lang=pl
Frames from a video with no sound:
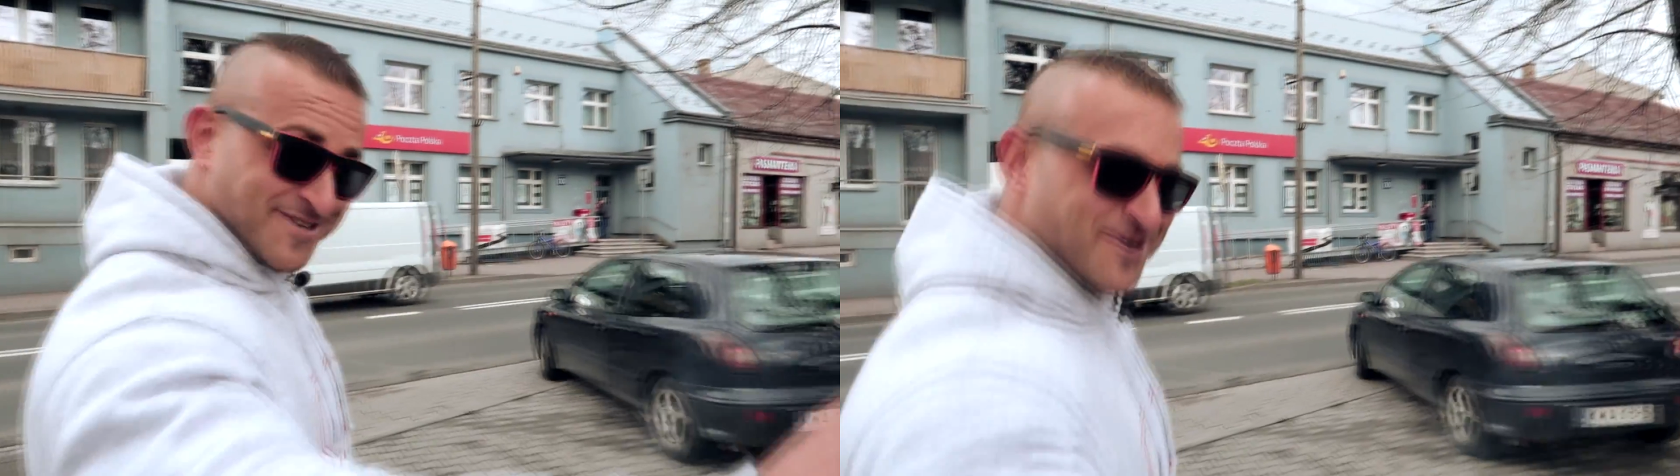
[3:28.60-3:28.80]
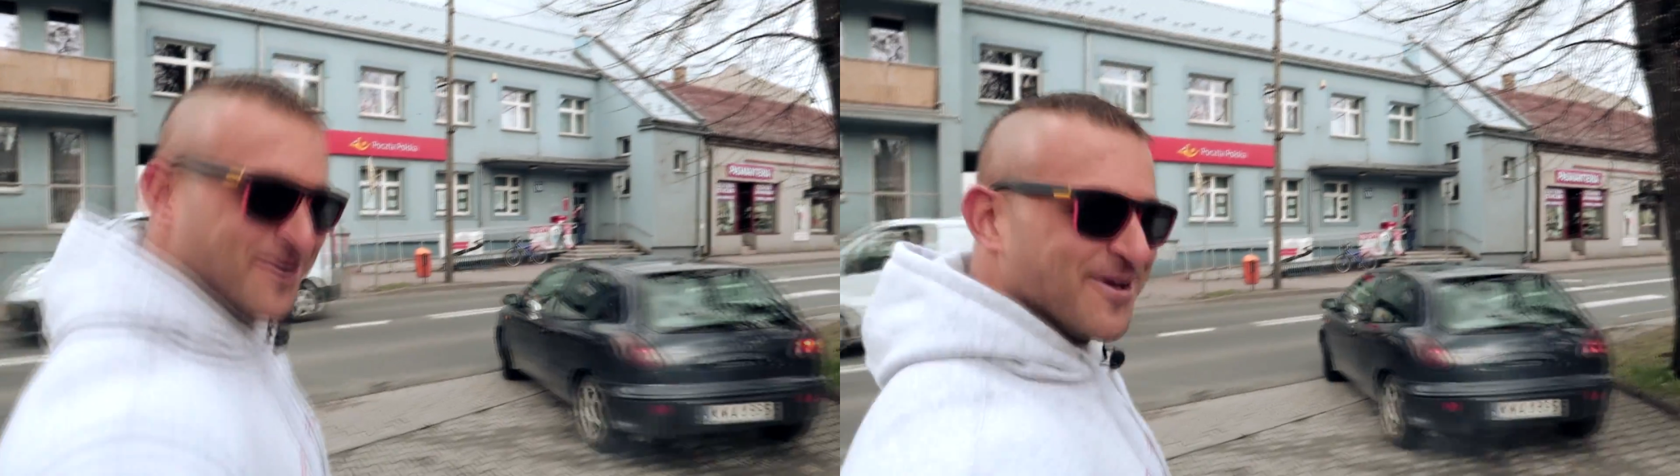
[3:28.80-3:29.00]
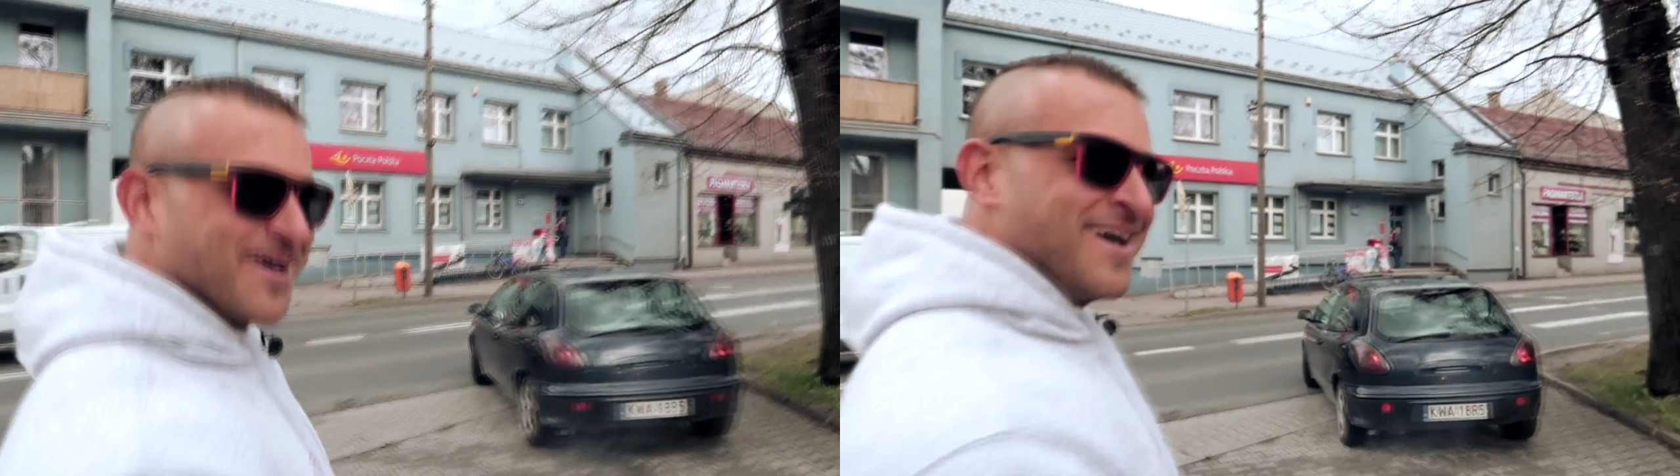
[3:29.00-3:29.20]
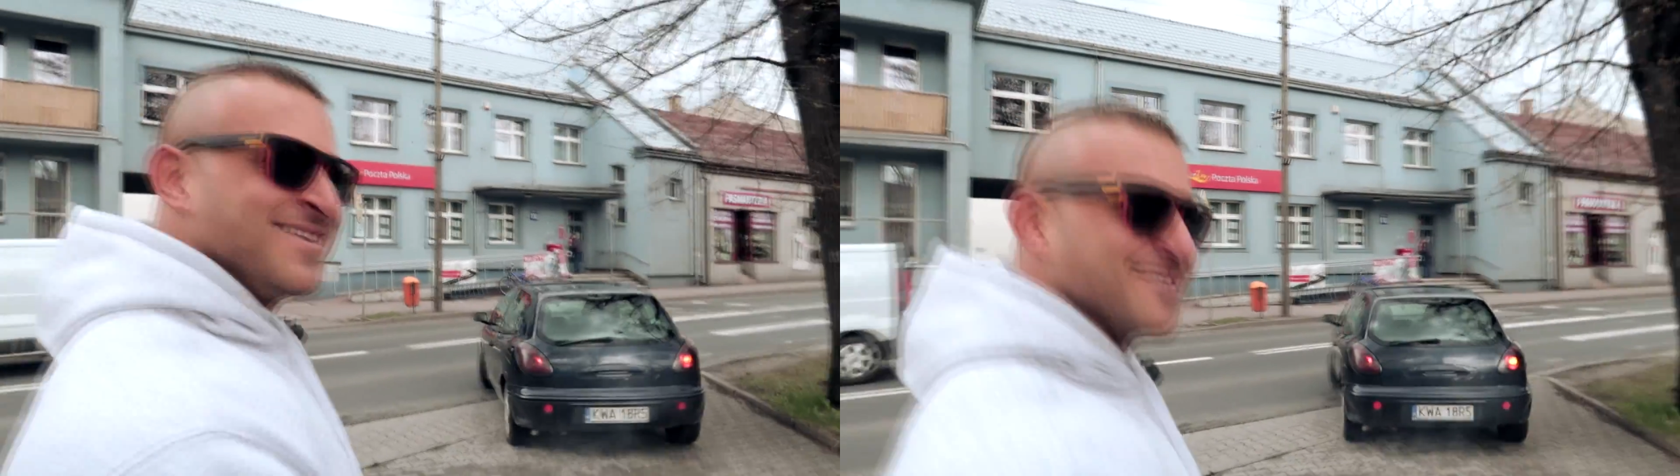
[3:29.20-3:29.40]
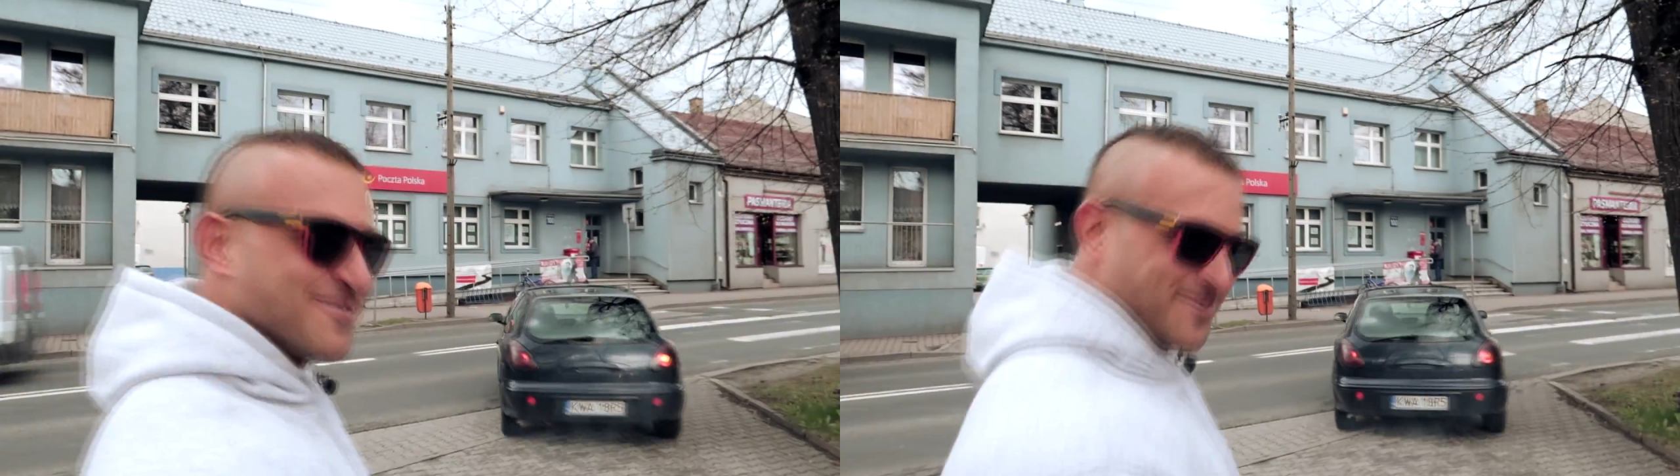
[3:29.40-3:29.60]
Dziękuję,
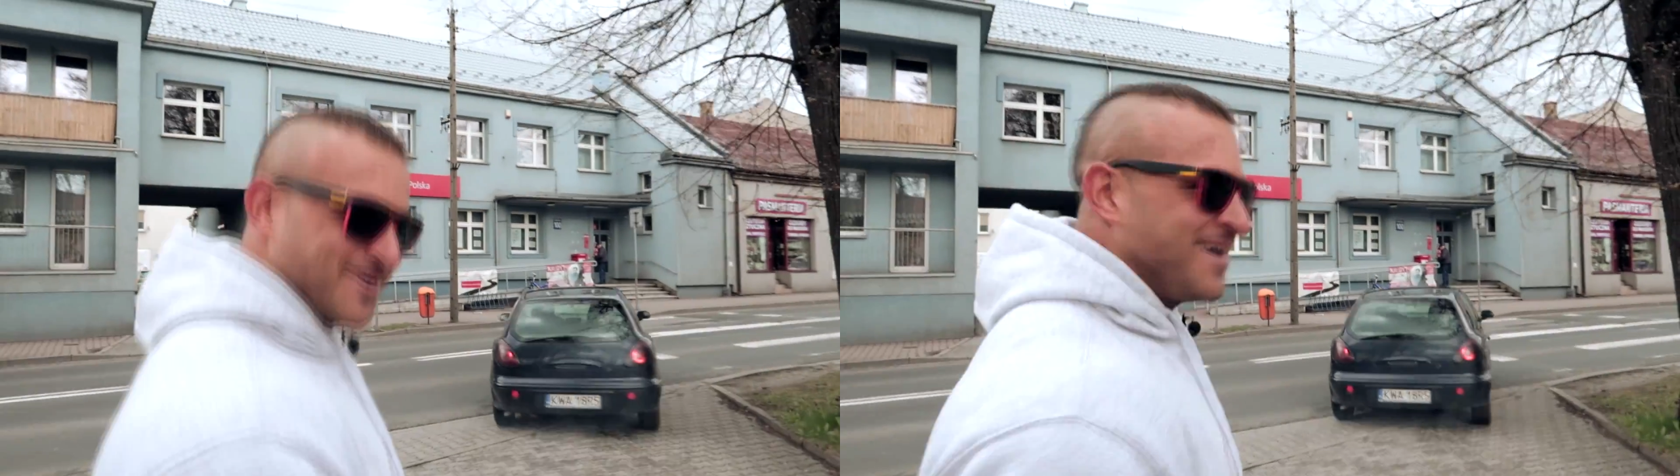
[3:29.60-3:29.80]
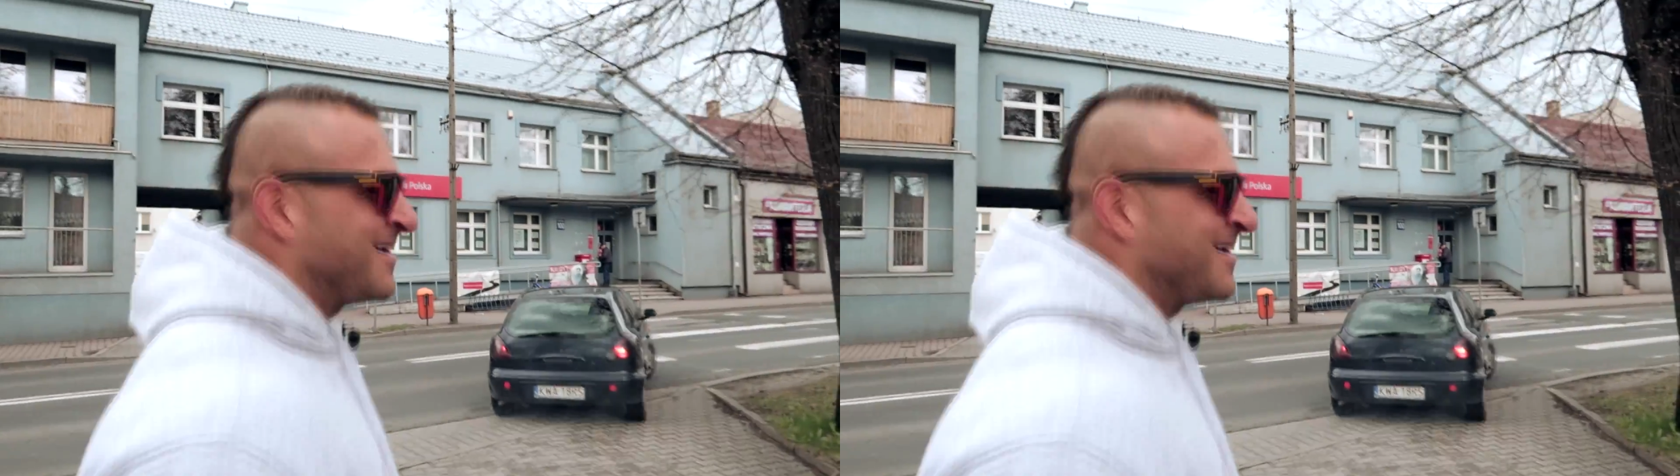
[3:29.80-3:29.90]
dziękuję,